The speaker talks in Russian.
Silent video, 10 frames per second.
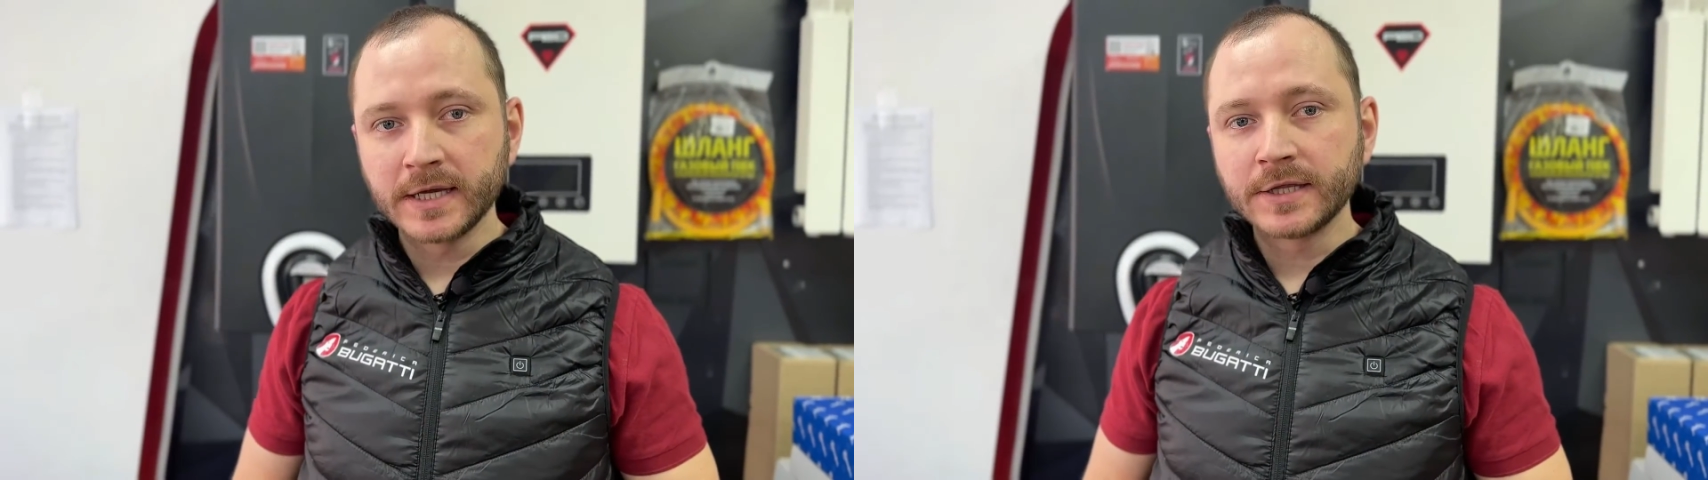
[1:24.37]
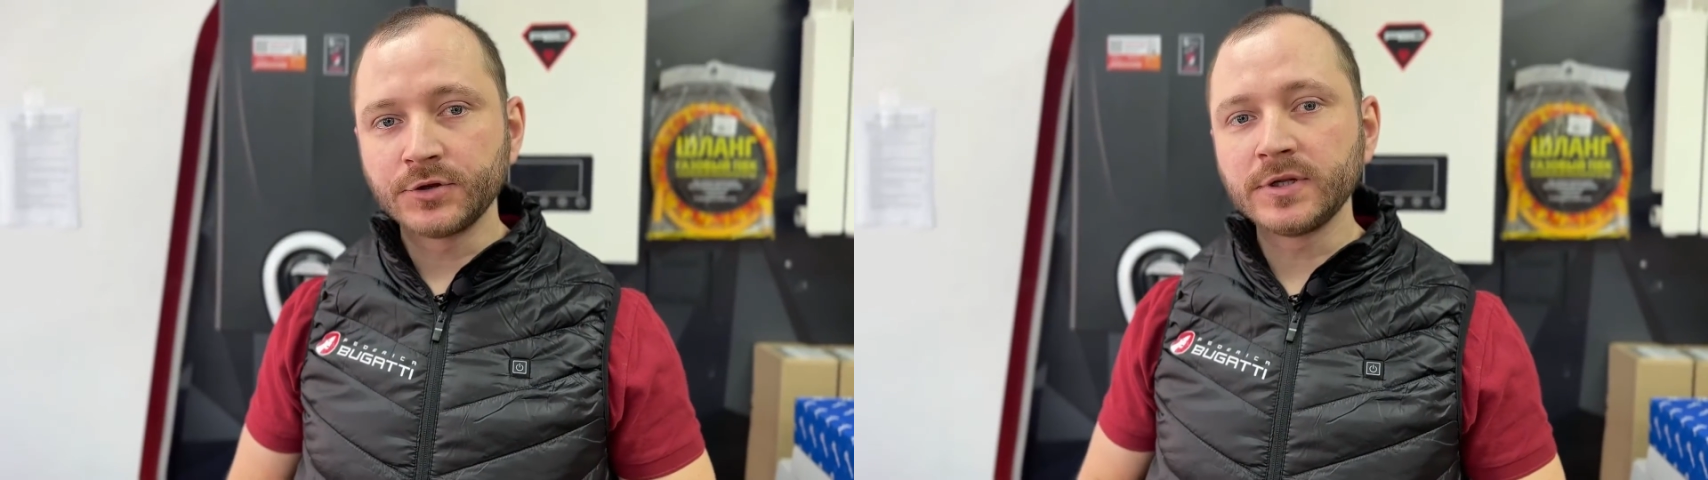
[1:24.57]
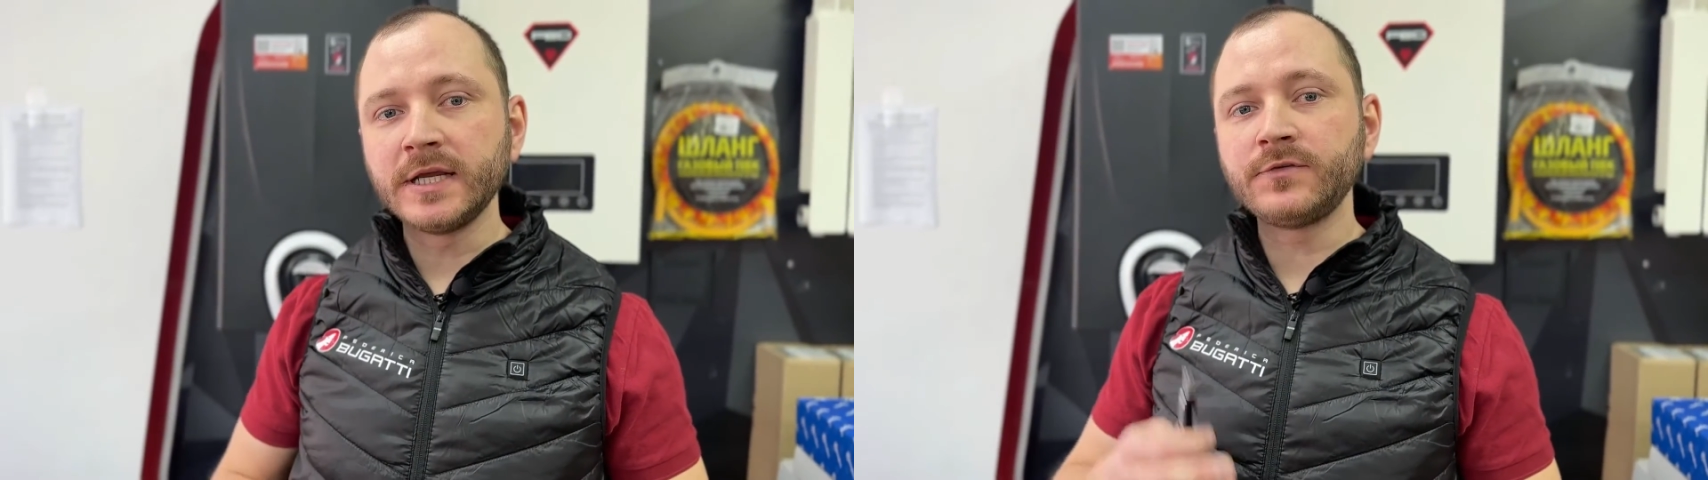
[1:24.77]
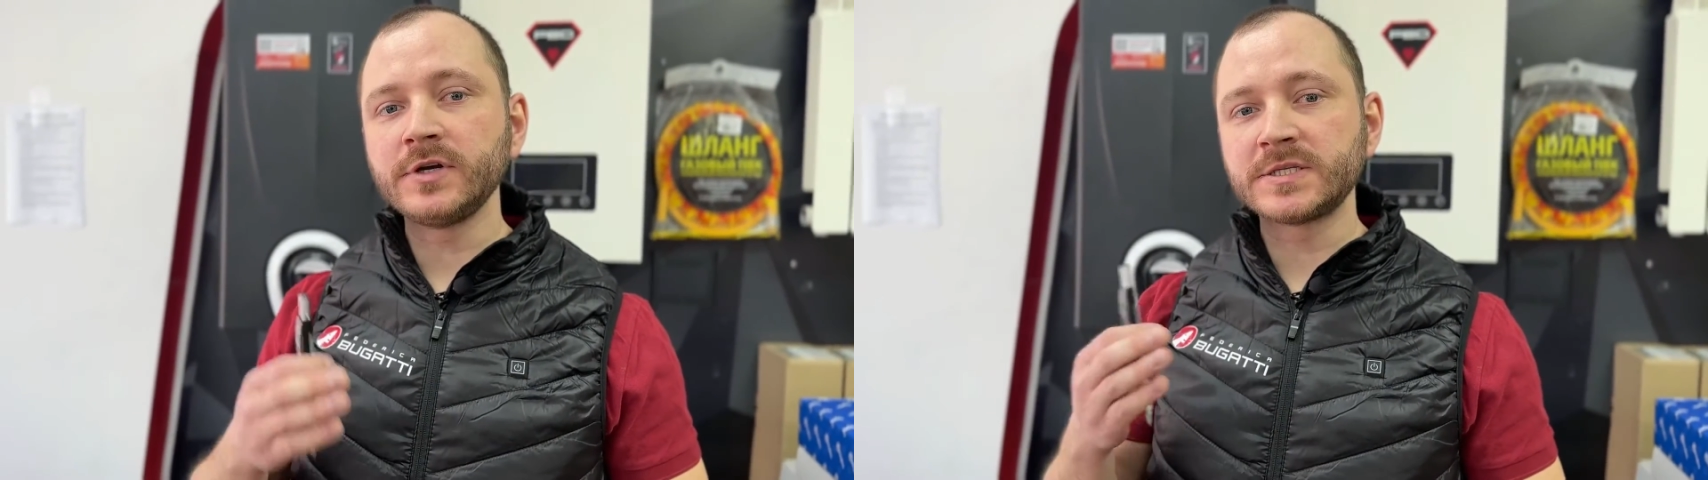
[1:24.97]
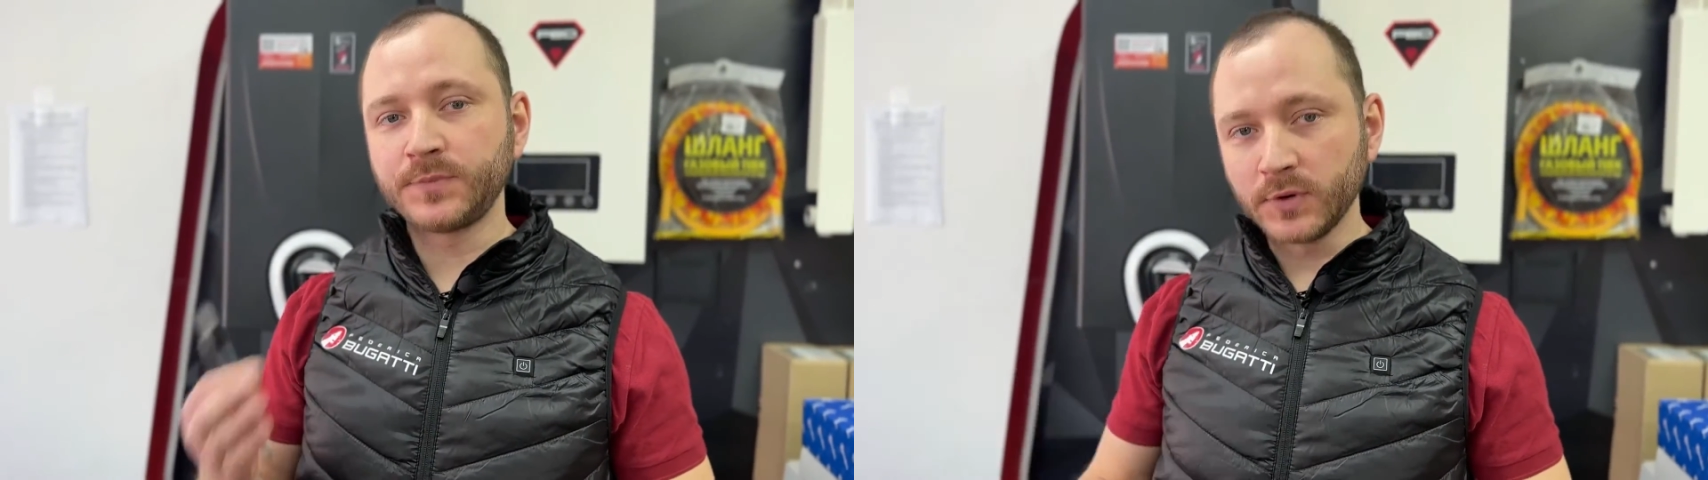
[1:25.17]
то для его
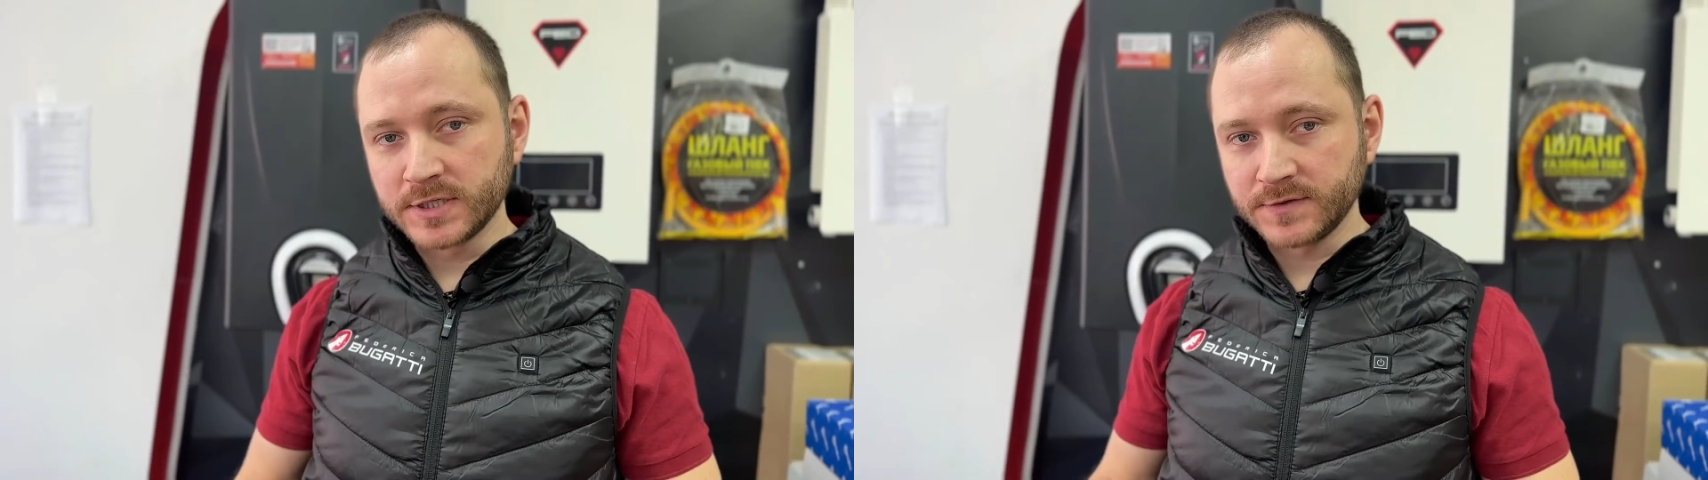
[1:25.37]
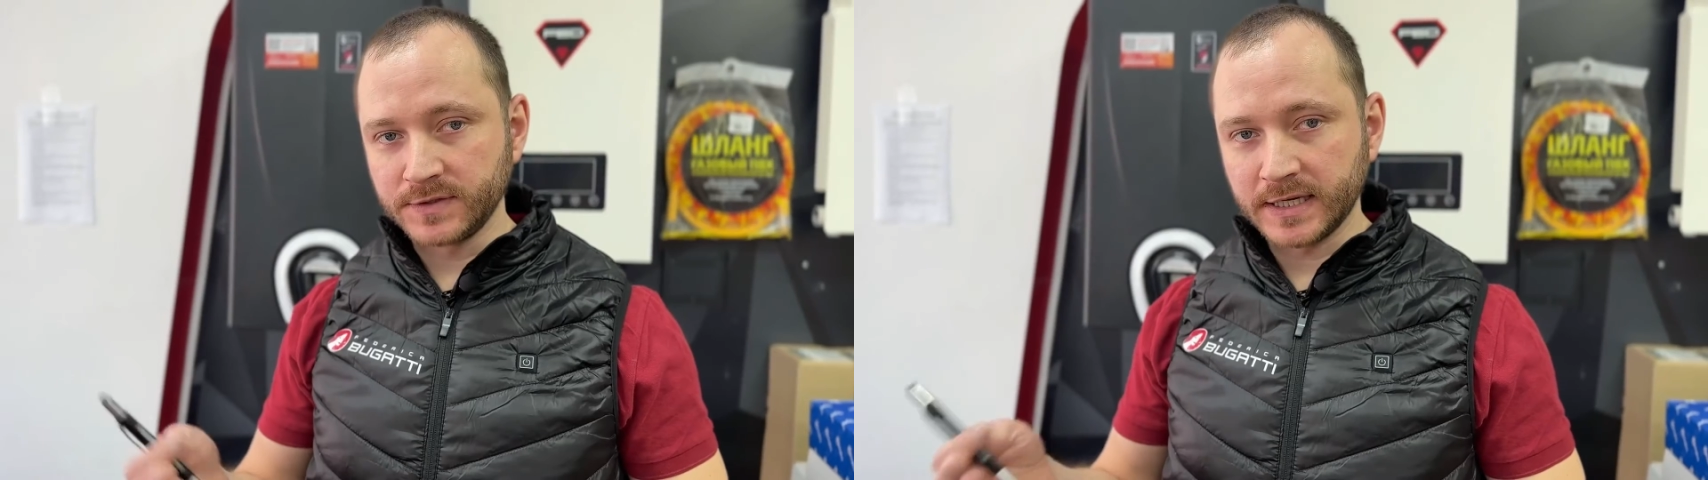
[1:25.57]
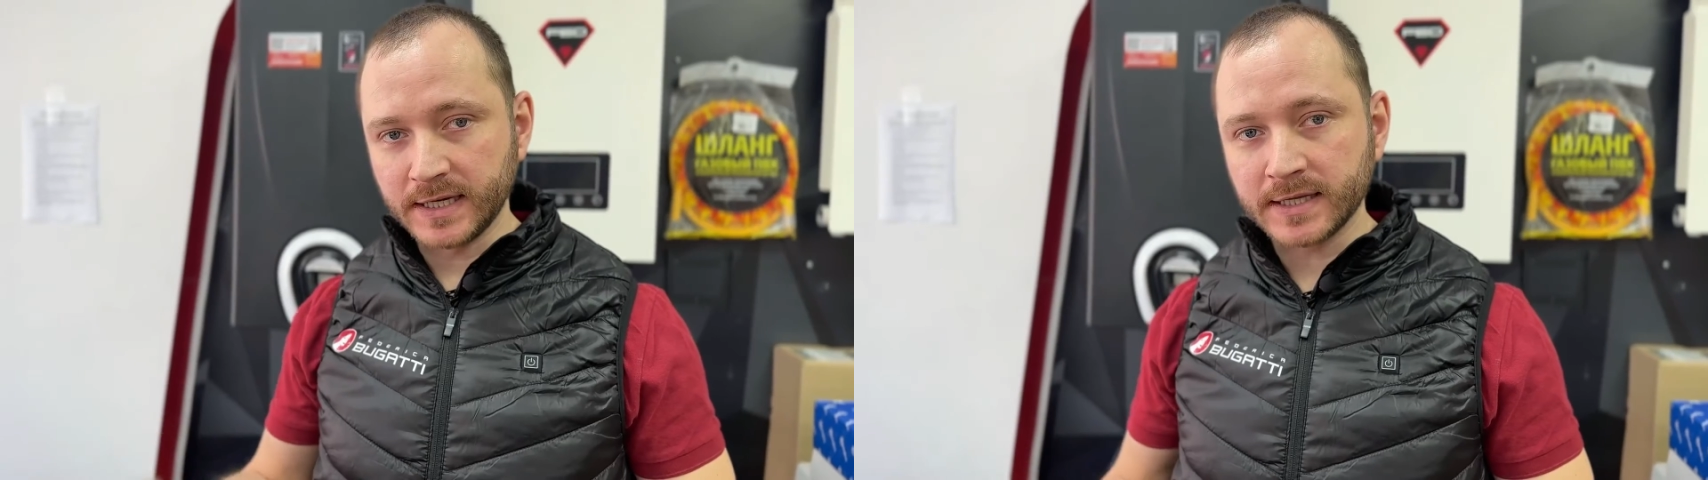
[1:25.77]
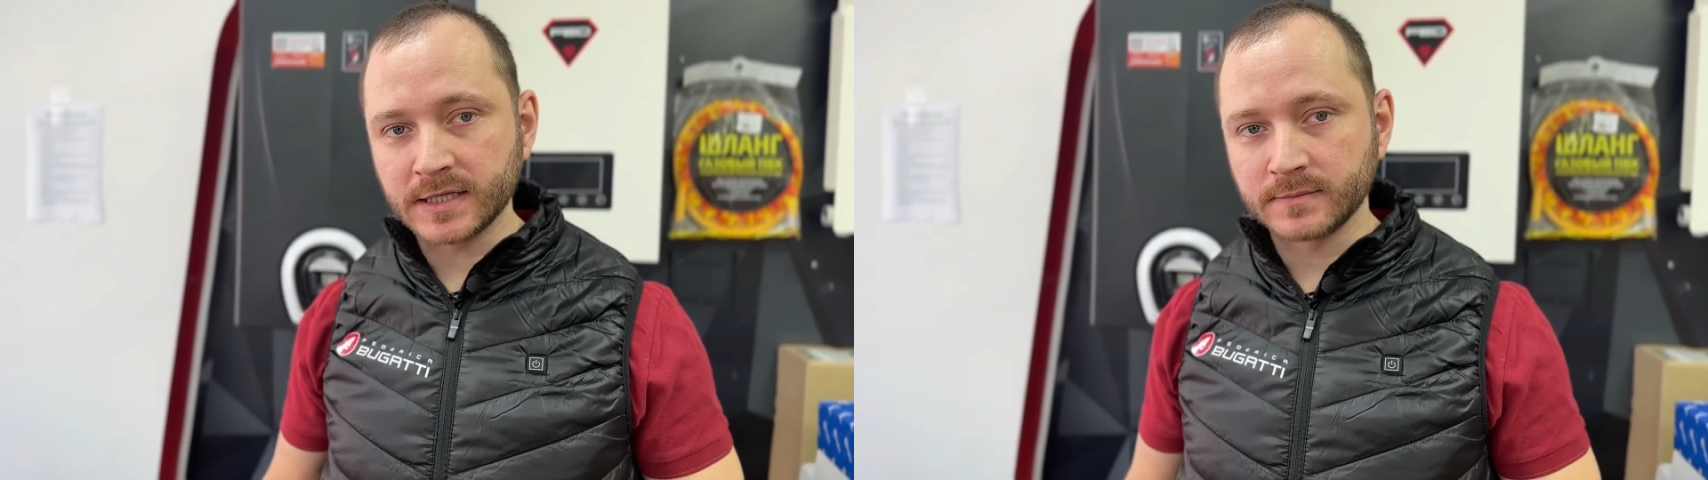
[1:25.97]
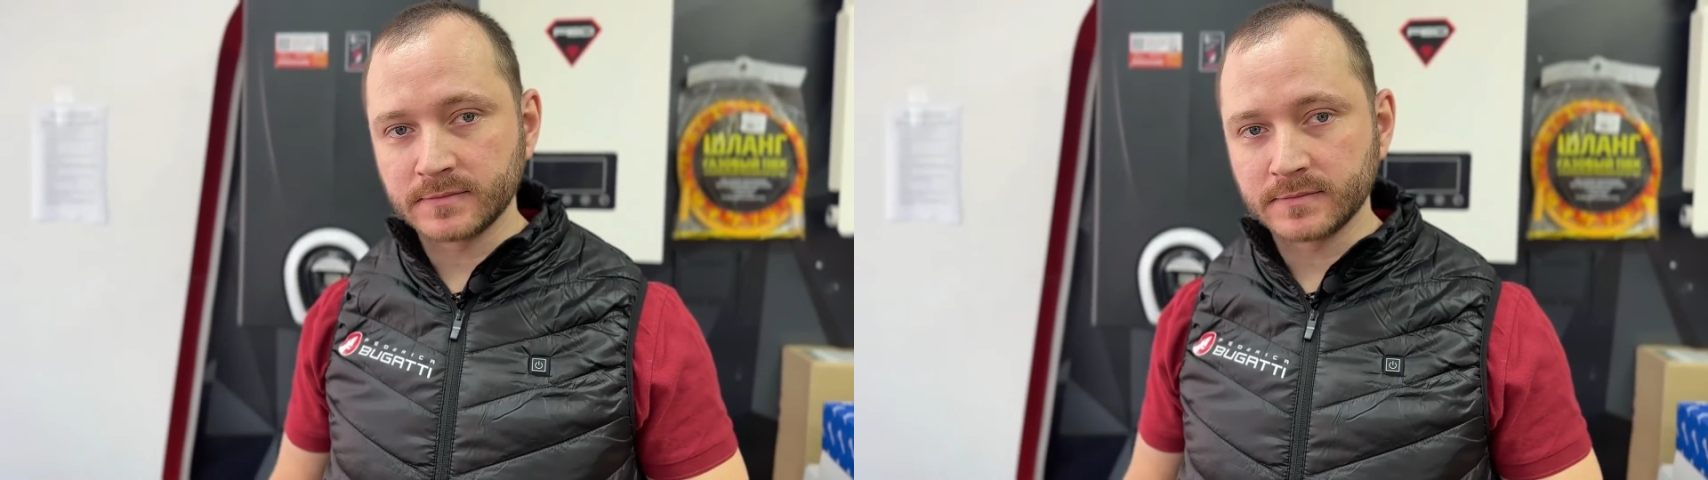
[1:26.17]
использования летом